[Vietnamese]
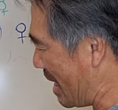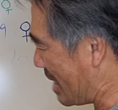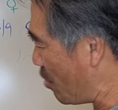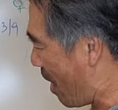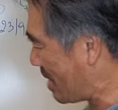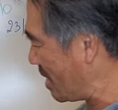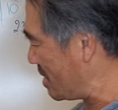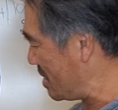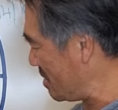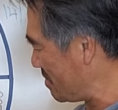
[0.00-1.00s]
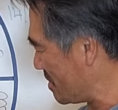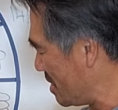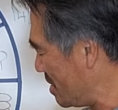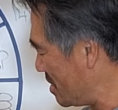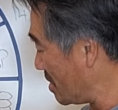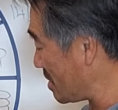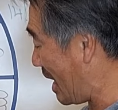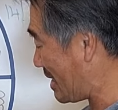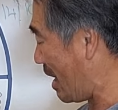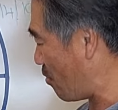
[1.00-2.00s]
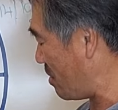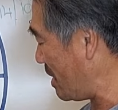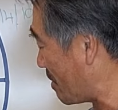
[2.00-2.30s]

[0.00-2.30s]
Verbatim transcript: anh hỏa tinh á, sự hành động á, làm